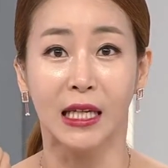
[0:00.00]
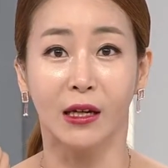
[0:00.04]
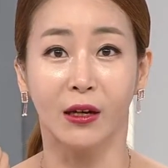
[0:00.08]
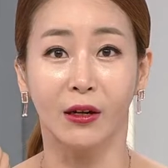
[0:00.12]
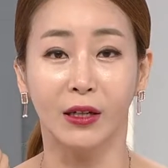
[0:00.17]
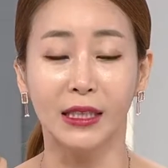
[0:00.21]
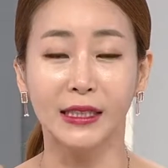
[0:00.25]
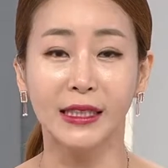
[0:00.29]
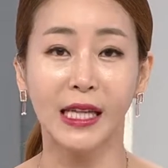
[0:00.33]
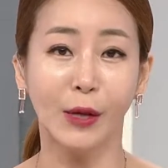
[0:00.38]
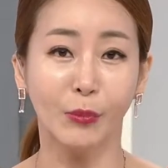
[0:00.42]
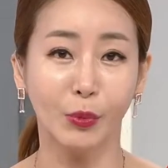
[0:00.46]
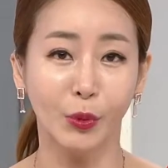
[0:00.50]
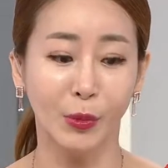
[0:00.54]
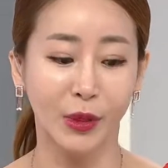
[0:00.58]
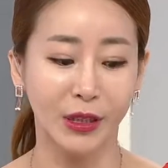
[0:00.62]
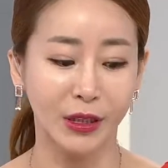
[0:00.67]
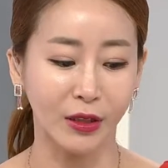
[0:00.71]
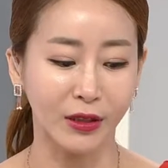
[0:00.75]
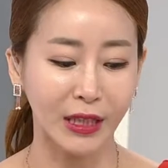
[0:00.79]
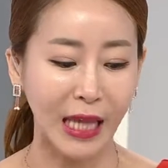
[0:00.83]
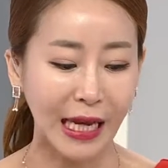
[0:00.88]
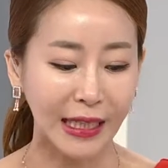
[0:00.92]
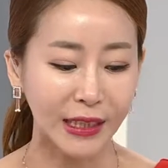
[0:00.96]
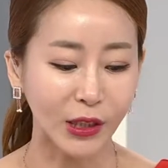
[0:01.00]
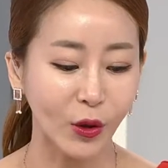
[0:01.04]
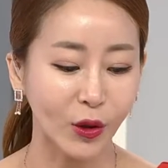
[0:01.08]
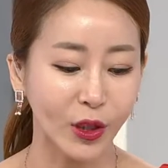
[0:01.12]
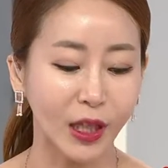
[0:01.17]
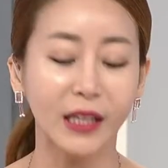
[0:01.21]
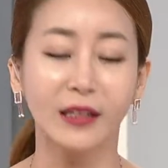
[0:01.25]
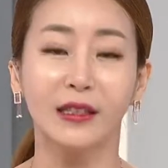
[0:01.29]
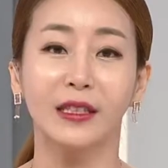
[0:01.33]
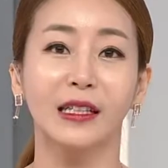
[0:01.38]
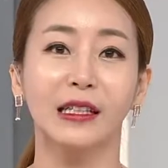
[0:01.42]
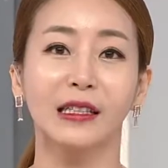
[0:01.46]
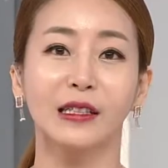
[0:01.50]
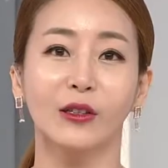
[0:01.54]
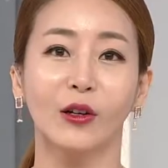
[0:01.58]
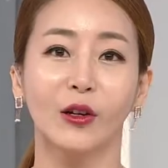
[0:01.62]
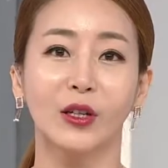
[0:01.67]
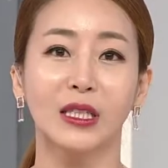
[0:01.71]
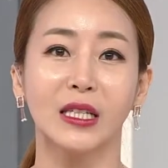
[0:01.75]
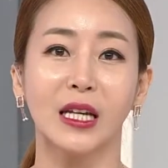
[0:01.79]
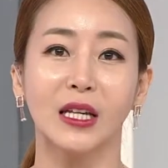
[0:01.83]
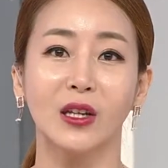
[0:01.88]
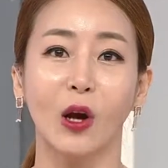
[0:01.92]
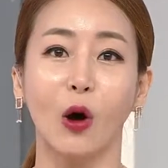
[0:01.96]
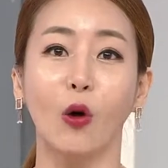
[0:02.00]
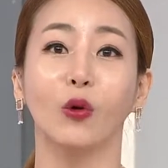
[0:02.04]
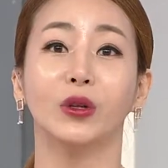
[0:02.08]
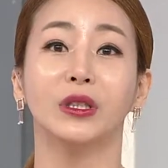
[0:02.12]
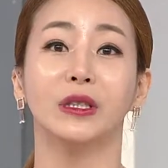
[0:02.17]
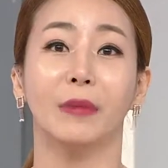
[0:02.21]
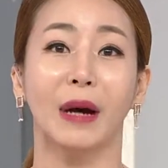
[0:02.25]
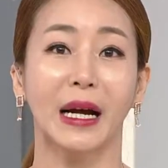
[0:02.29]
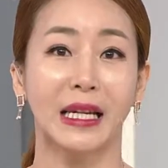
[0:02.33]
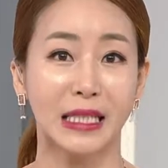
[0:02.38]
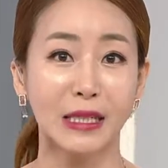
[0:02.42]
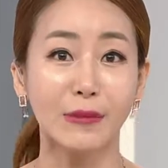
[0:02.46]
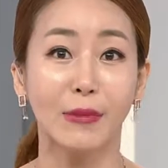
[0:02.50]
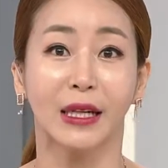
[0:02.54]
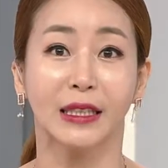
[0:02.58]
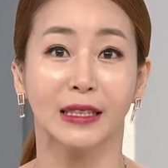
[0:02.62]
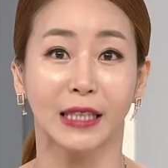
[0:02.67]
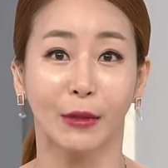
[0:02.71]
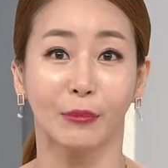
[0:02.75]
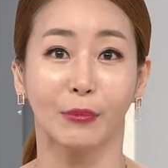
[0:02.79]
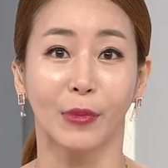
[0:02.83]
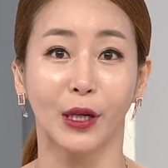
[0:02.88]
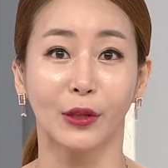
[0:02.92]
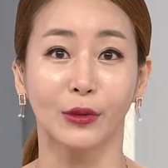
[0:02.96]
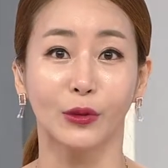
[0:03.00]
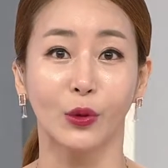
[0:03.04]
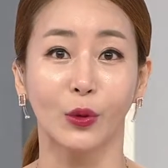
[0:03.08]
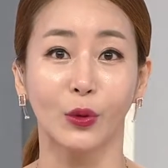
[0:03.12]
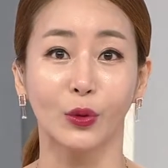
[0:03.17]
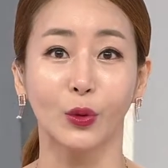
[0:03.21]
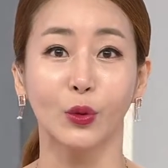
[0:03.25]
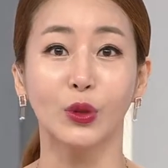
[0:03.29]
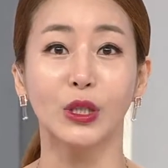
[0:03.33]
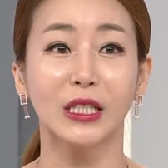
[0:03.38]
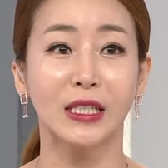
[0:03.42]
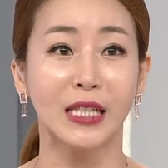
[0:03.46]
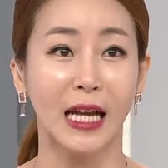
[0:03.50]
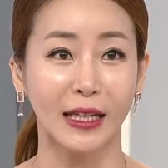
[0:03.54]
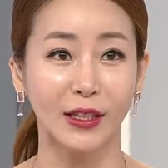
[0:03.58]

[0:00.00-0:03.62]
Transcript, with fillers: 어, 이 상품에서 다섯 개 드리는 건 이제 영원히 마지막 생방송 놓치지 네.